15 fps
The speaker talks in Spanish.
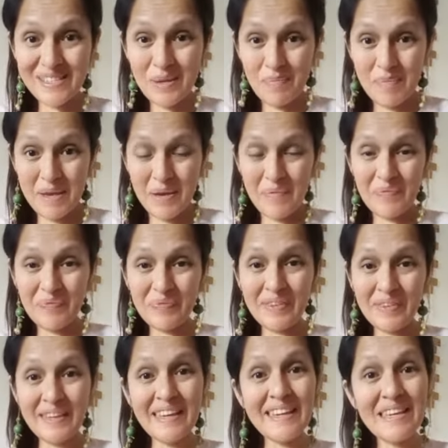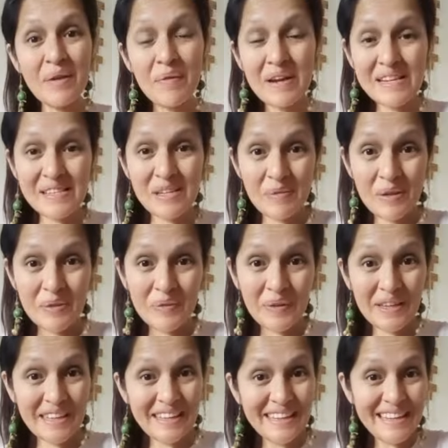también, que ya van sabiendo
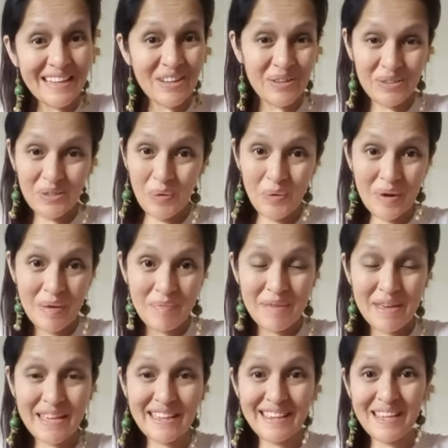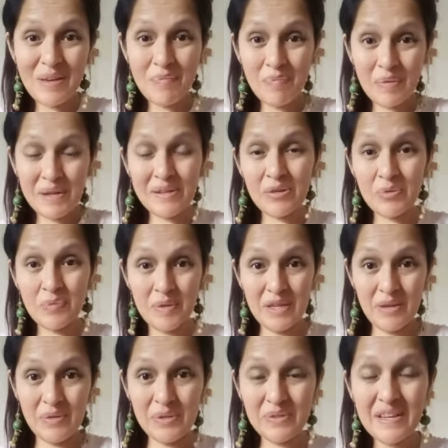aquí lo, seguramente pues los
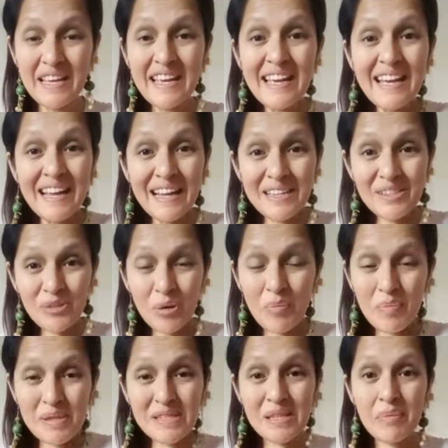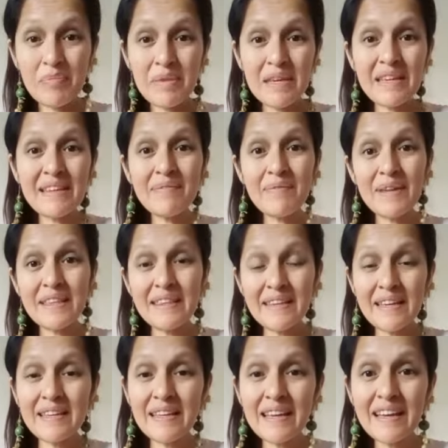videos. Las combis también
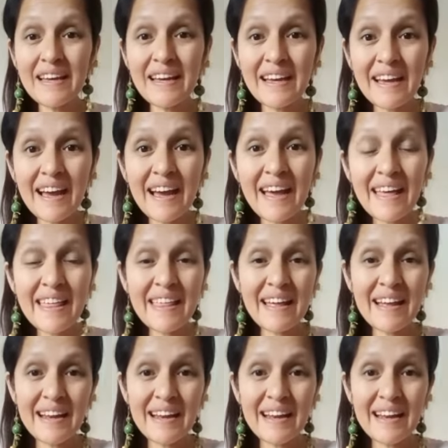mantienen, cada